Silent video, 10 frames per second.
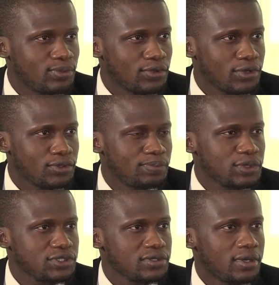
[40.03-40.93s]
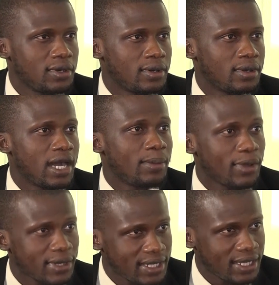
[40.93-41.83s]
pour que nous puissions
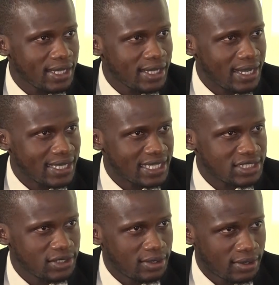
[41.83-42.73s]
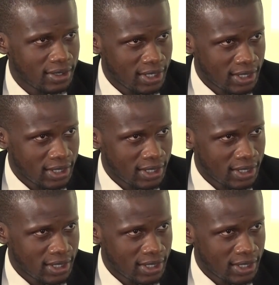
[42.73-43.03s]
aborder la question,